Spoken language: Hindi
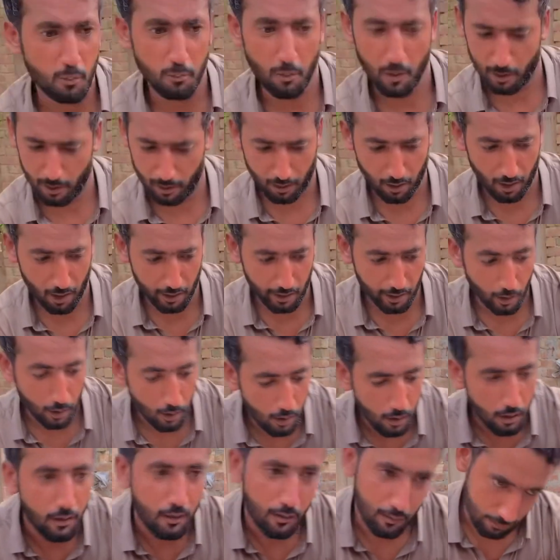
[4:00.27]
मालिक हो गया
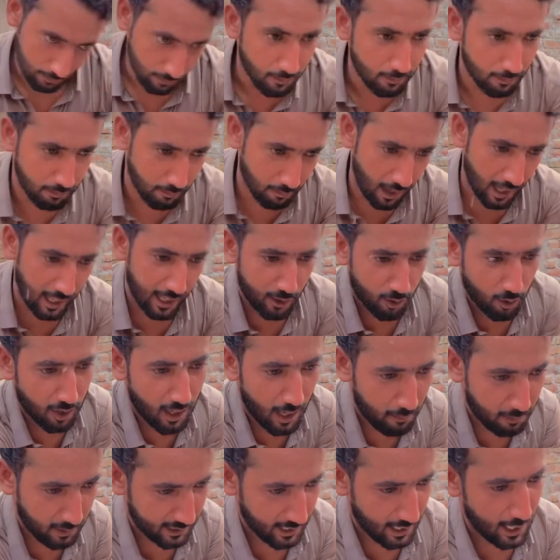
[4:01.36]
मालिक को
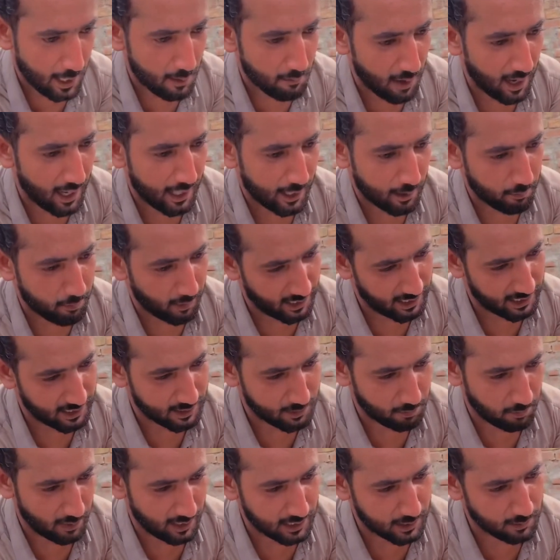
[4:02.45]
ना बताना मालिक
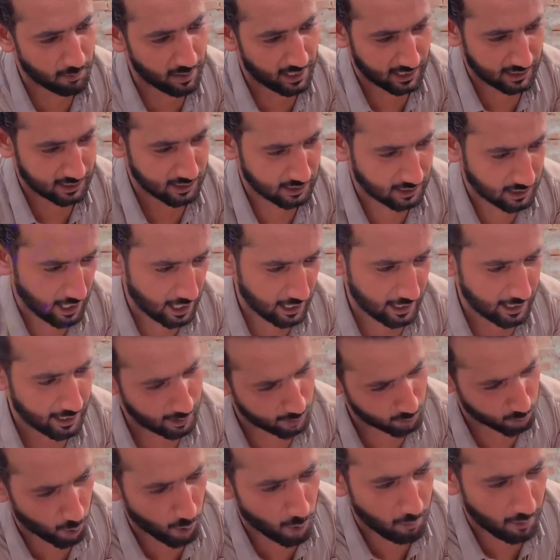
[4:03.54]
प्लीज प्लीज मेरी इज्जत रख लेना
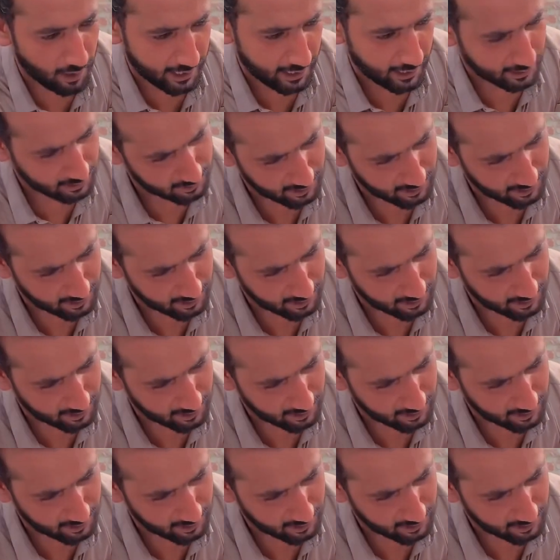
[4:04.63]
दो महीने की